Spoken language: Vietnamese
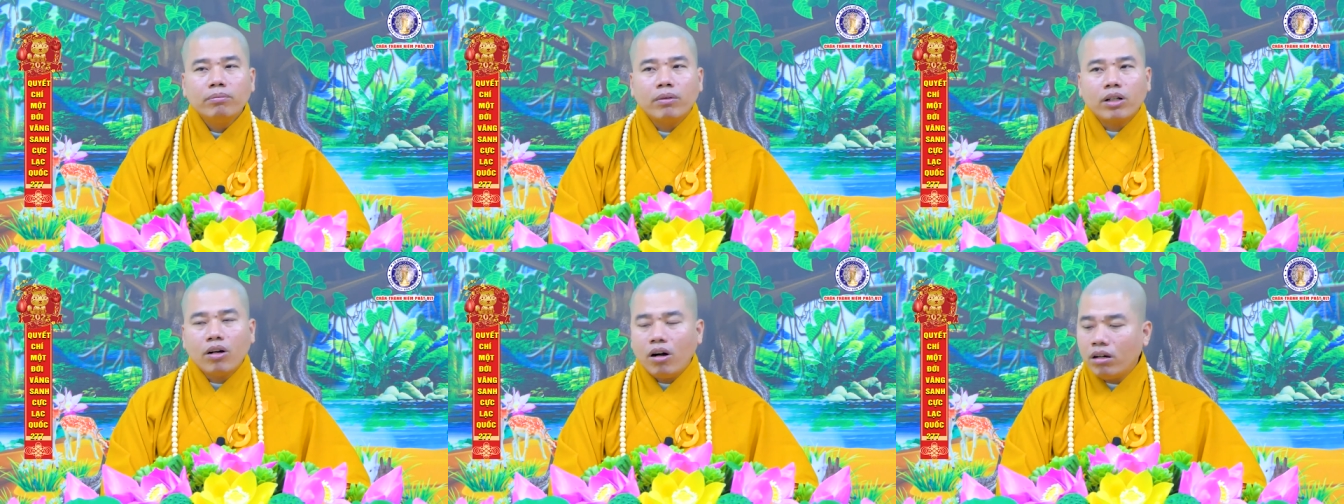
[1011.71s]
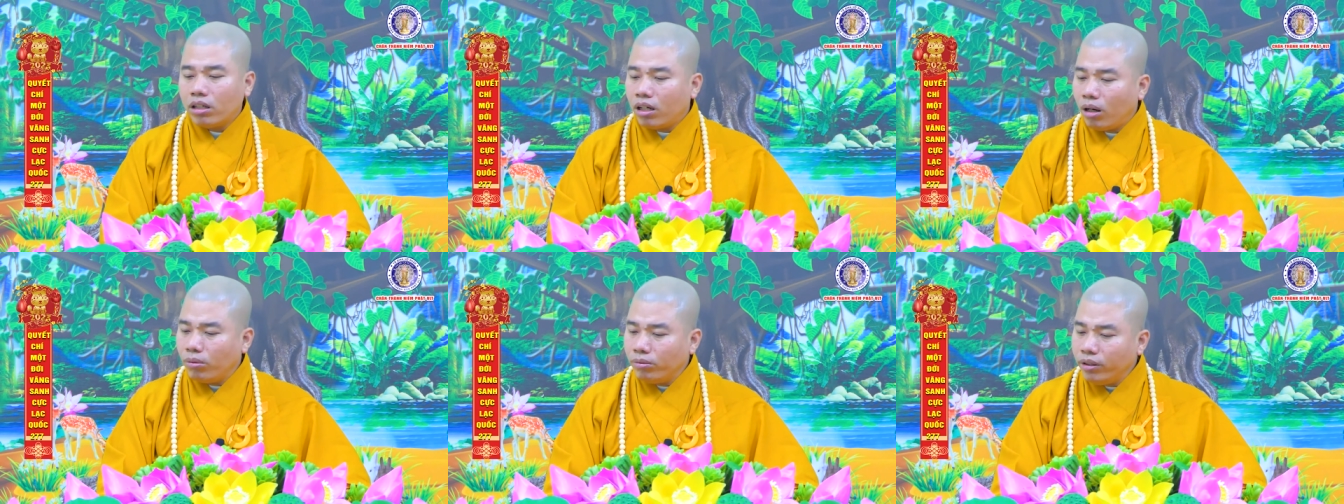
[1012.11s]
mà
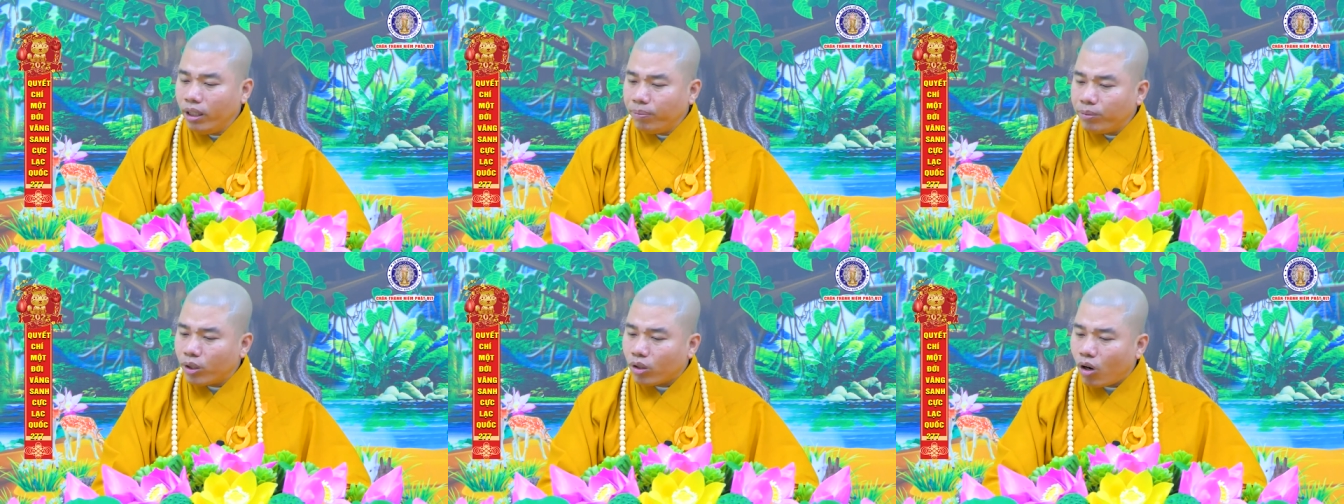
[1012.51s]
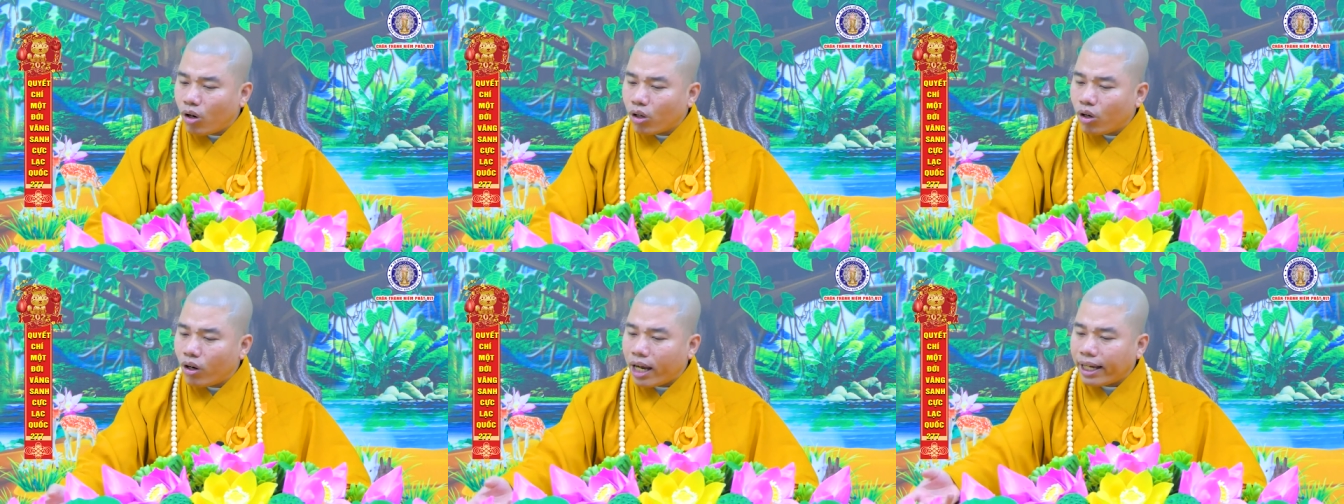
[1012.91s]
con không giúp cho
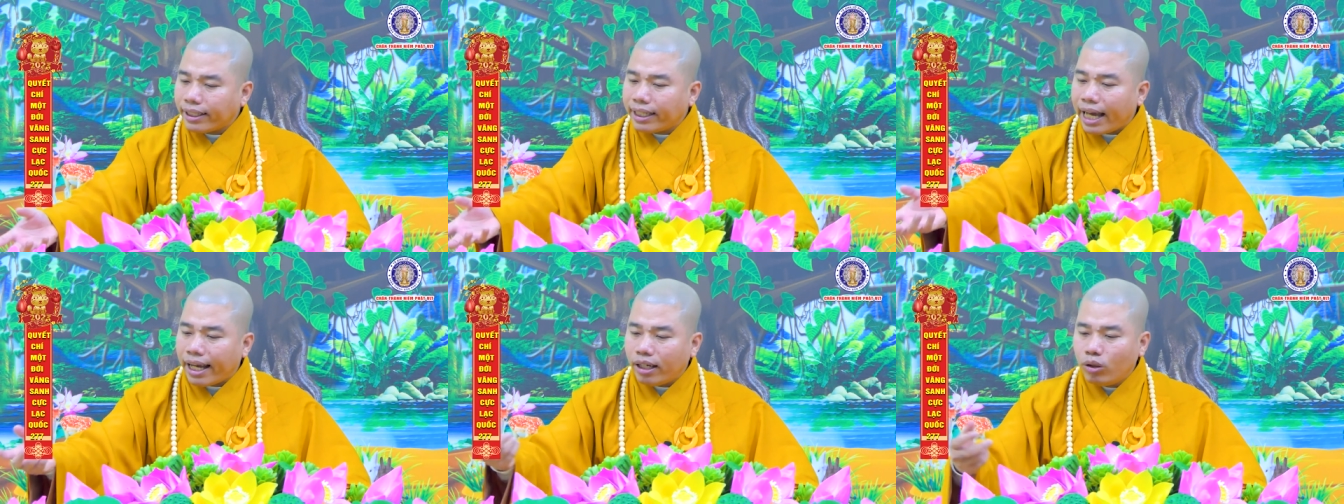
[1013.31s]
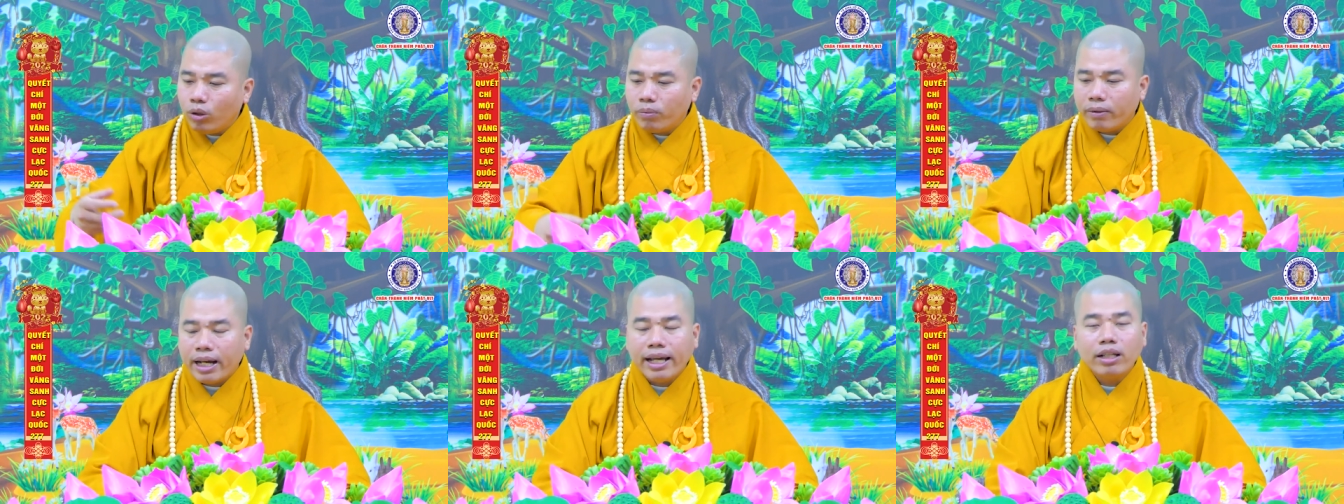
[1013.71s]
con con ăn chay
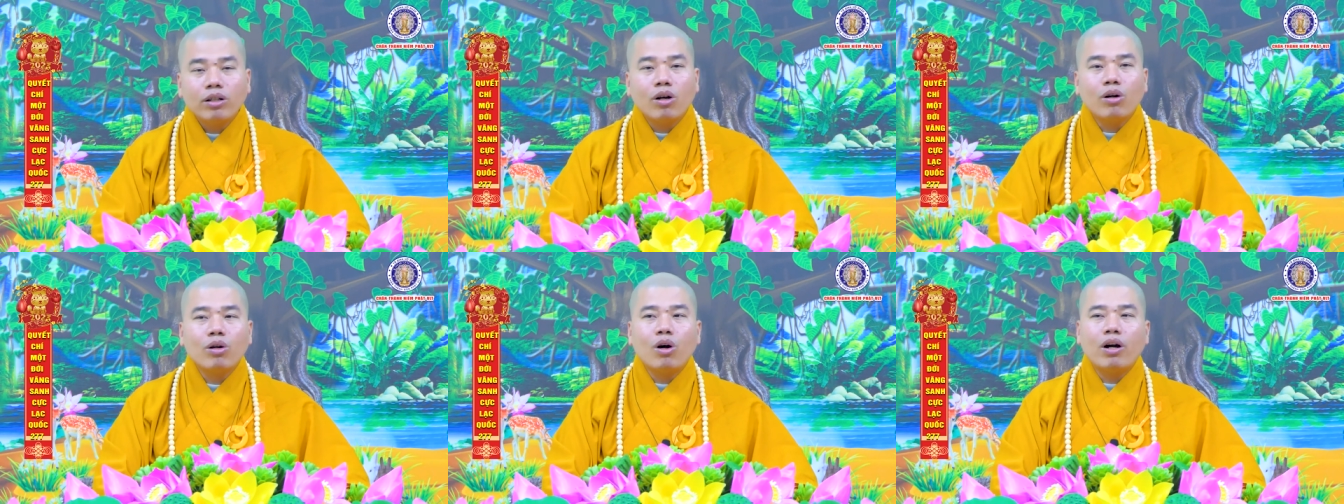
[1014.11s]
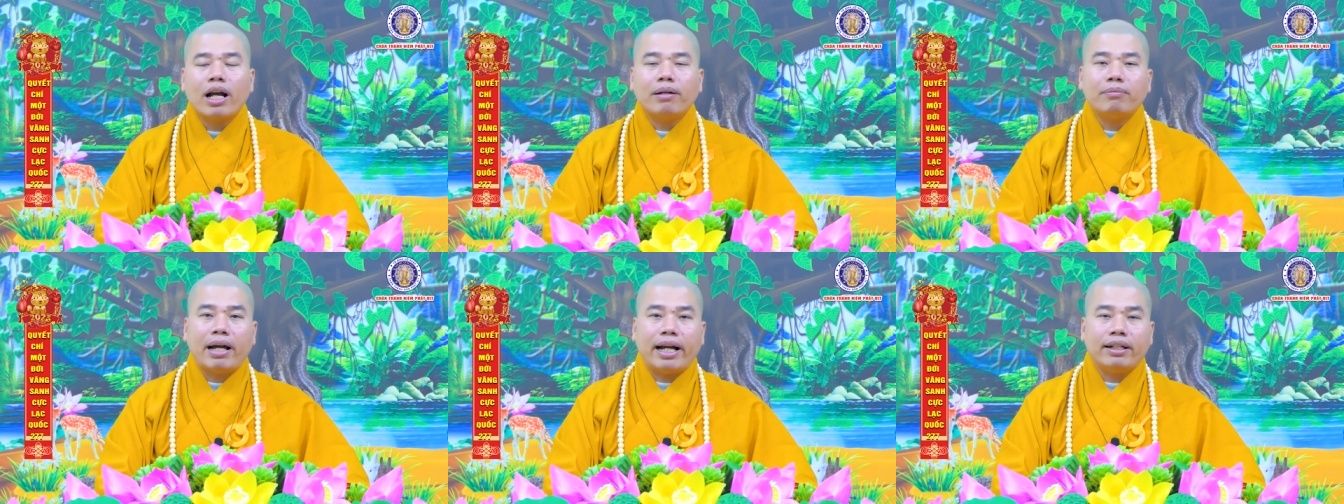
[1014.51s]
luôn mà để cho con con
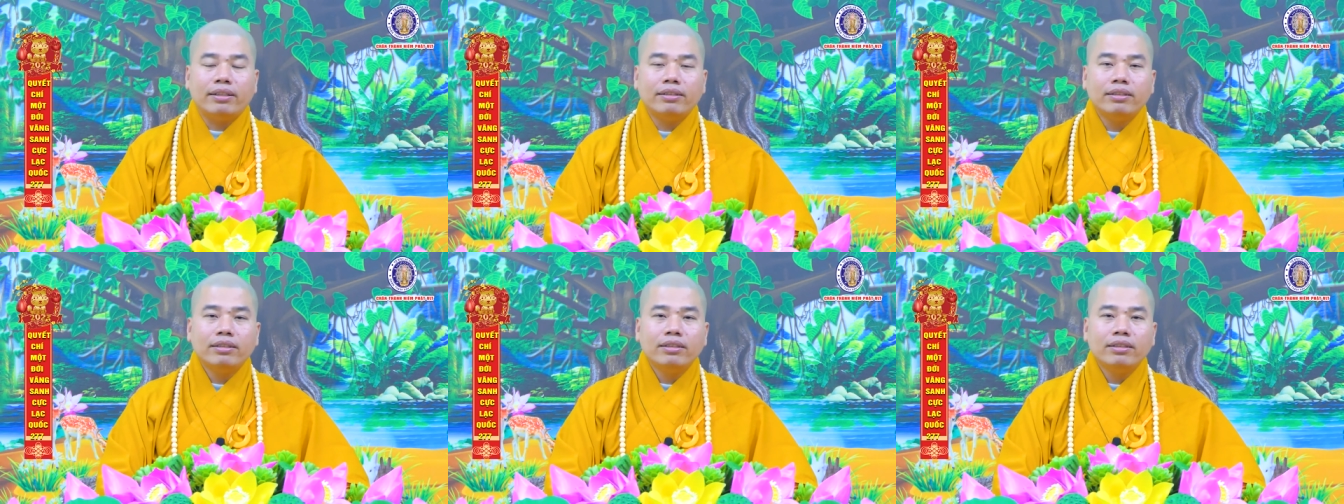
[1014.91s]
ăn mặn